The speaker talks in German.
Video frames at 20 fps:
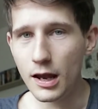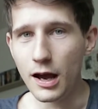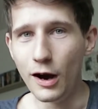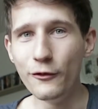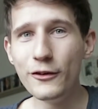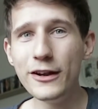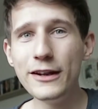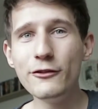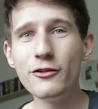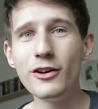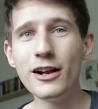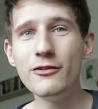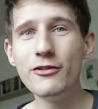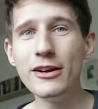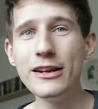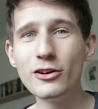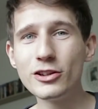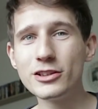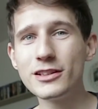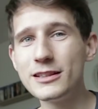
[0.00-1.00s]
Auf jeden Fall,
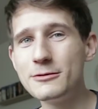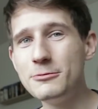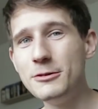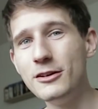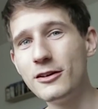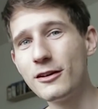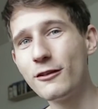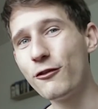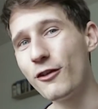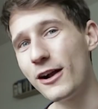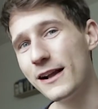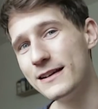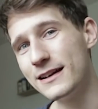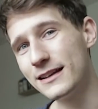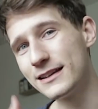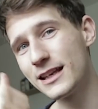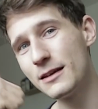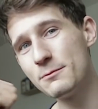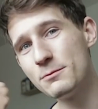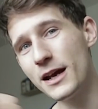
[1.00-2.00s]
wenn euch das Video gefallen
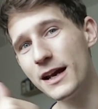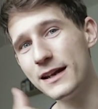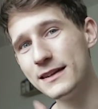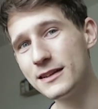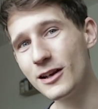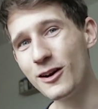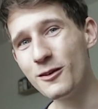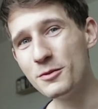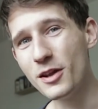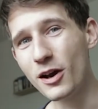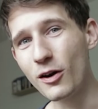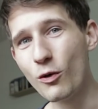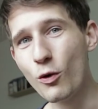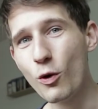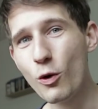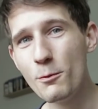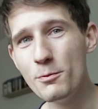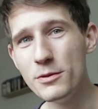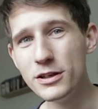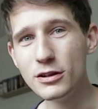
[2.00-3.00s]
hat, gebt einen Daumen nach
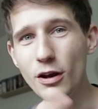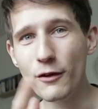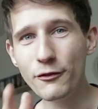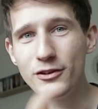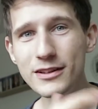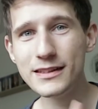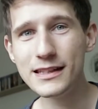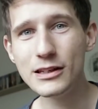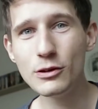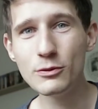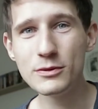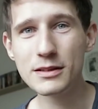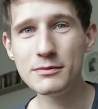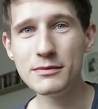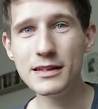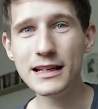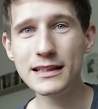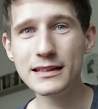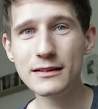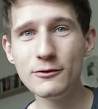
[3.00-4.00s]
oben. Ich hoffe, wir sehen uns im
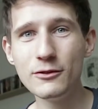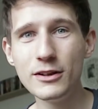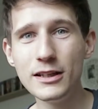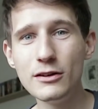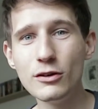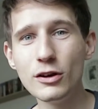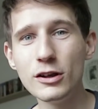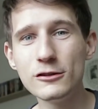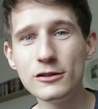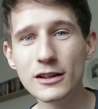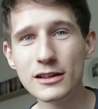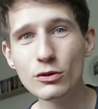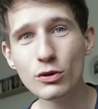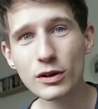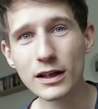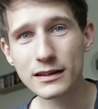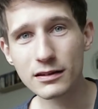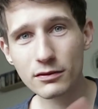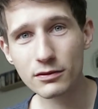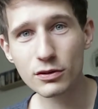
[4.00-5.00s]
nächsten Video. Ich
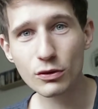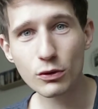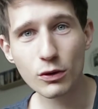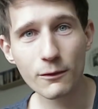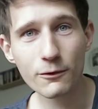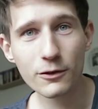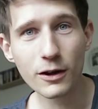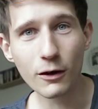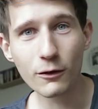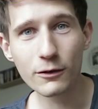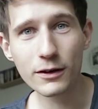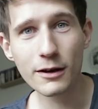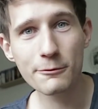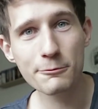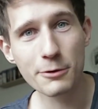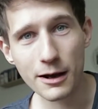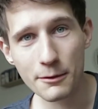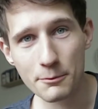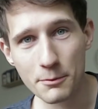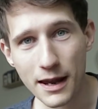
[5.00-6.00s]
versuche jetzt in Zukunft auch wieder
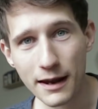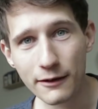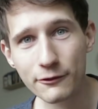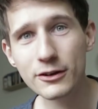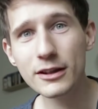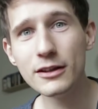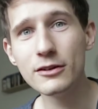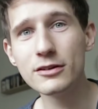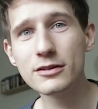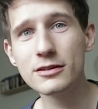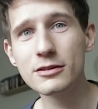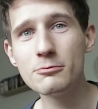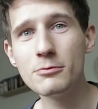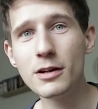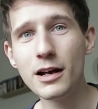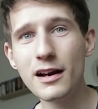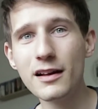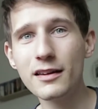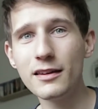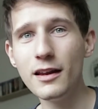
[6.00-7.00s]
ein paar mehr Videos zu
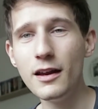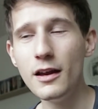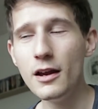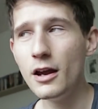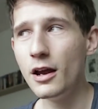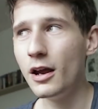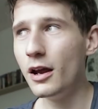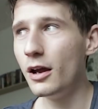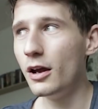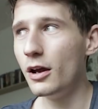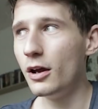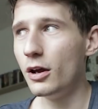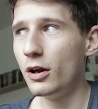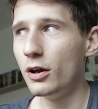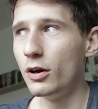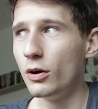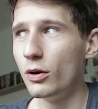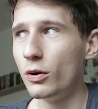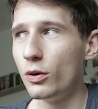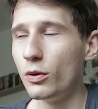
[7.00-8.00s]
machen
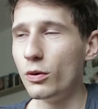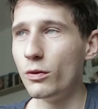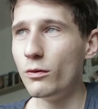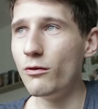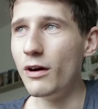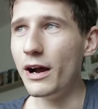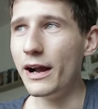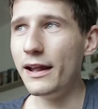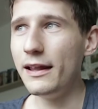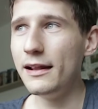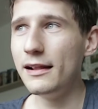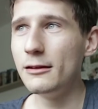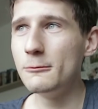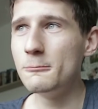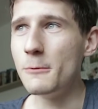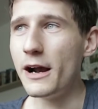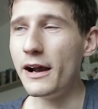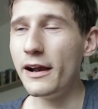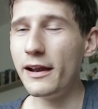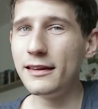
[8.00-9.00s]
weil
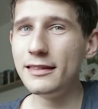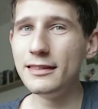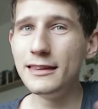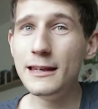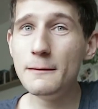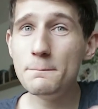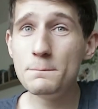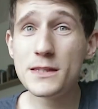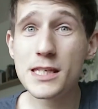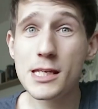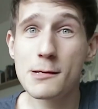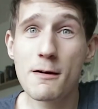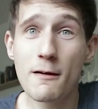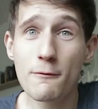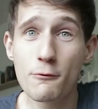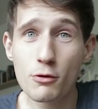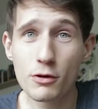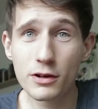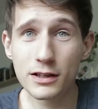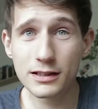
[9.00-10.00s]
mein
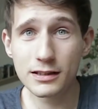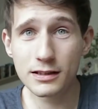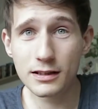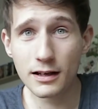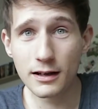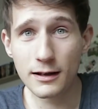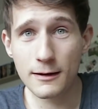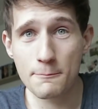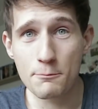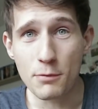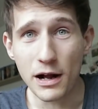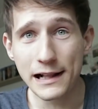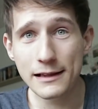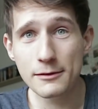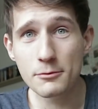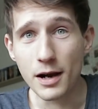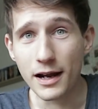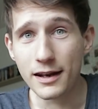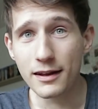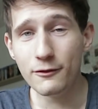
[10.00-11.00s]
Nebenzimmer, wo ich äh,
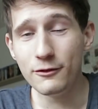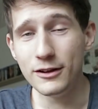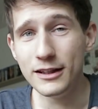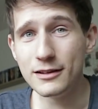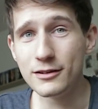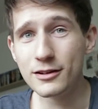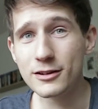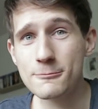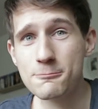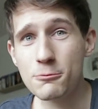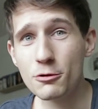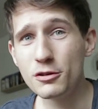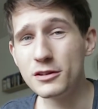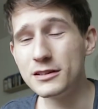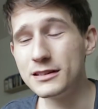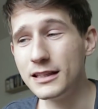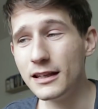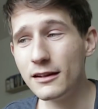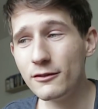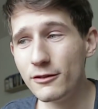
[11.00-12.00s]
bald meine Videos
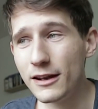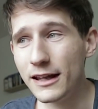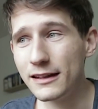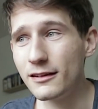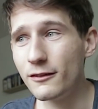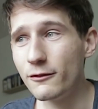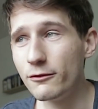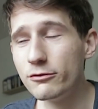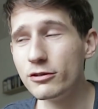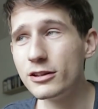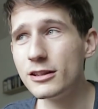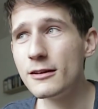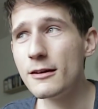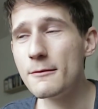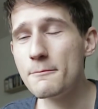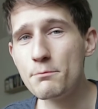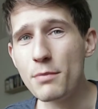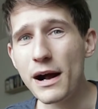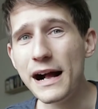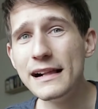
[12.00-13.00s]
produzieren werde, wird
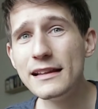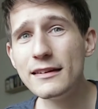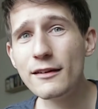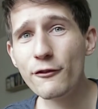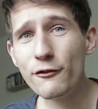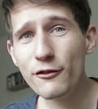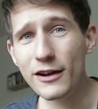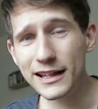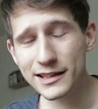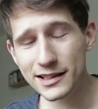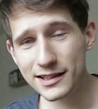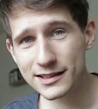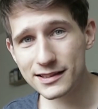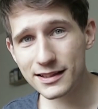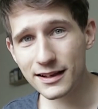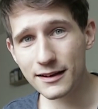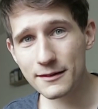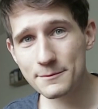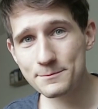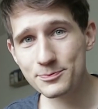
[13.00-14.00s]
bald fertig
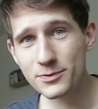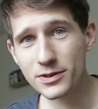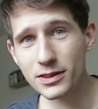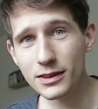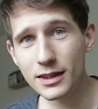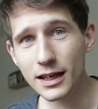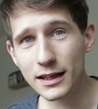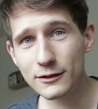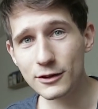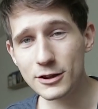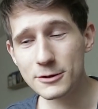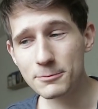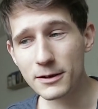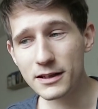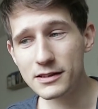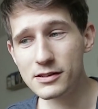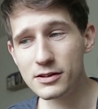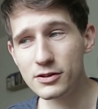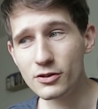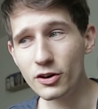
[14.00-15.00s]
sein. Das
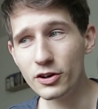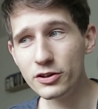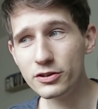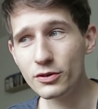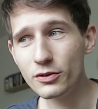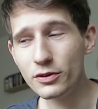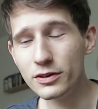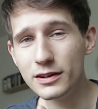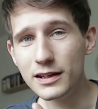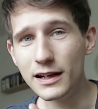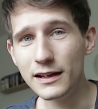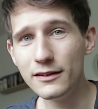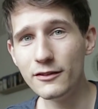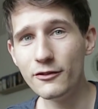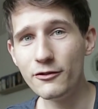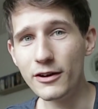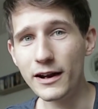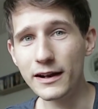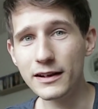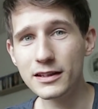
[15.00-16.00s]
verspreche ich euch und
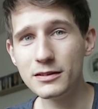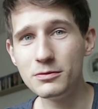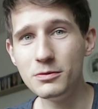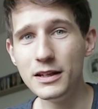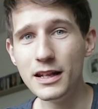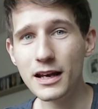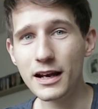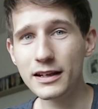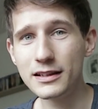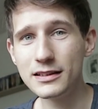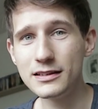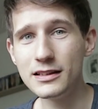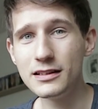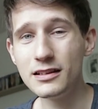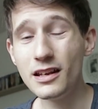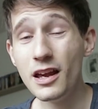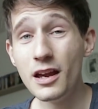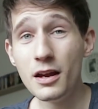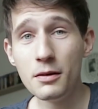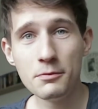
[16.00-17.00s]
dann fange ich wieder
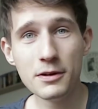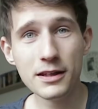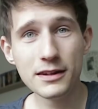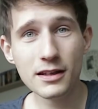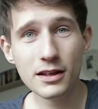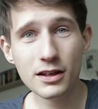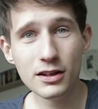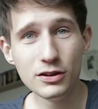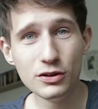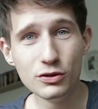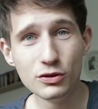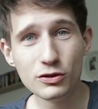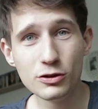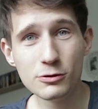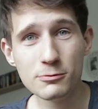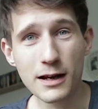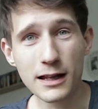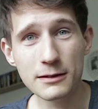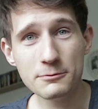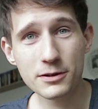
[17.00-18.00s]
richtig mit
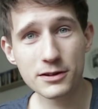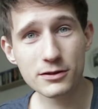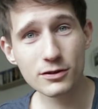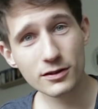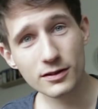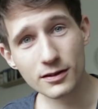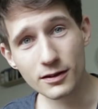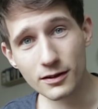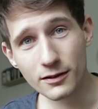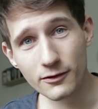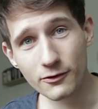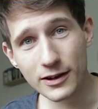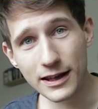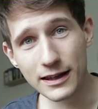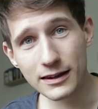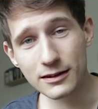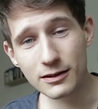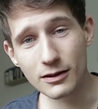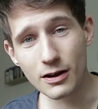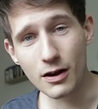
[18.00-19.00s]
YouTube an, beziehungsweise
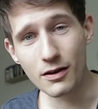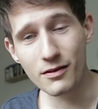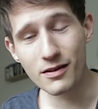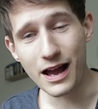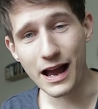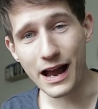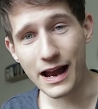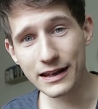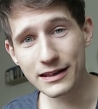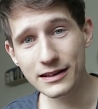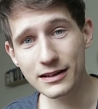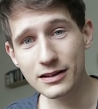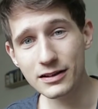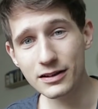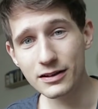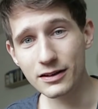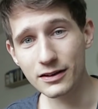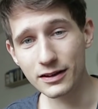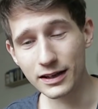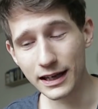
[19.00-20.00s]
werde äh,
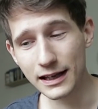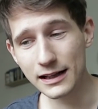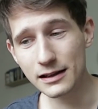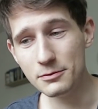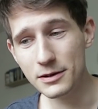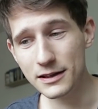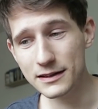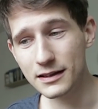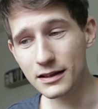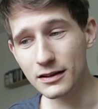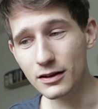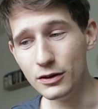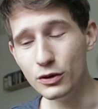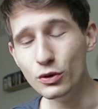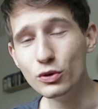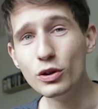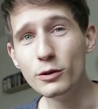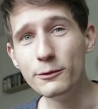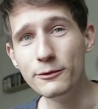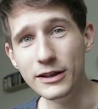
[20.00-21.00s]
einige regelmäßige
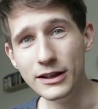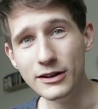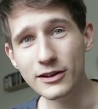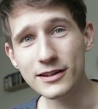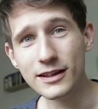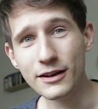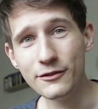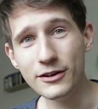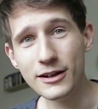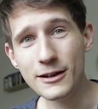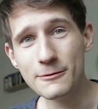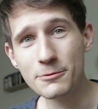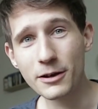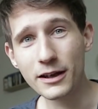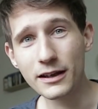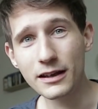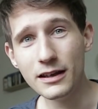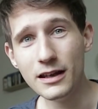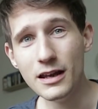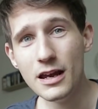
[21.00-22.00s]
YouTube-Videos dann wieder
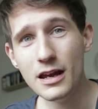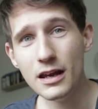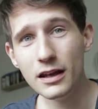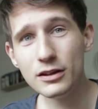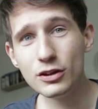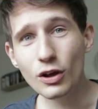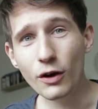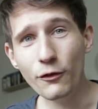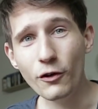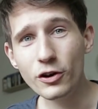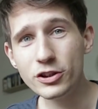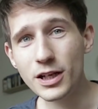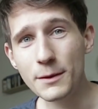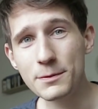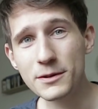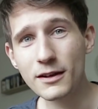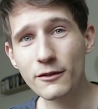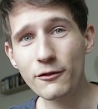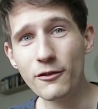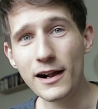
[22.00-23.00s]
bringen. Ich hoffe, euch
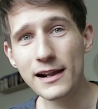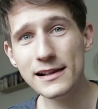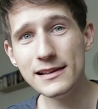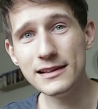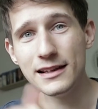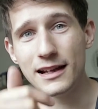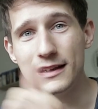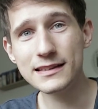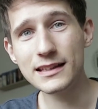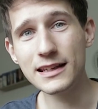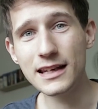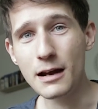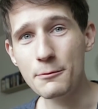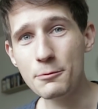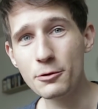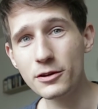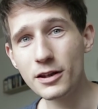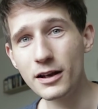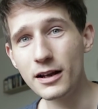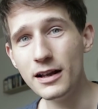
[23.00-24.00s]
hat es gefallen. Lasst ein
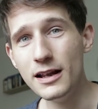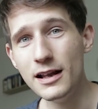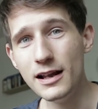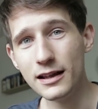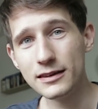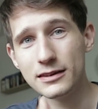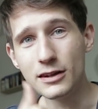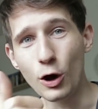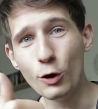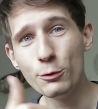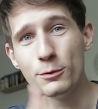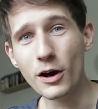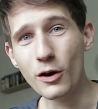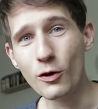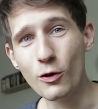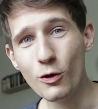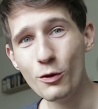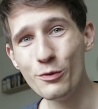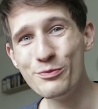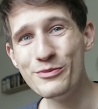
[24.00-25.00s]
Abo da, Daumen
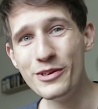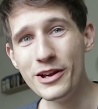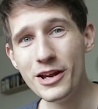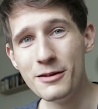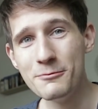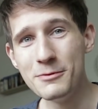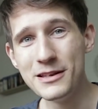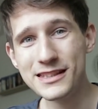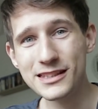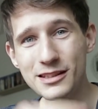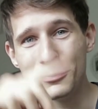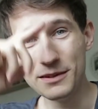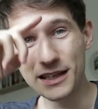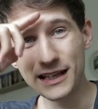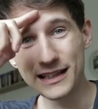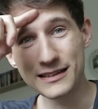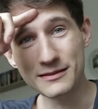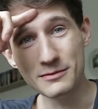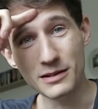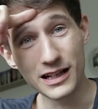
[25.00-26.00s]
nach oben. Bis zum
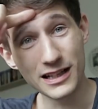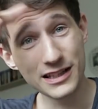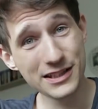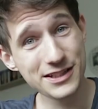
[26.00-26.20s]
nächsten Mal.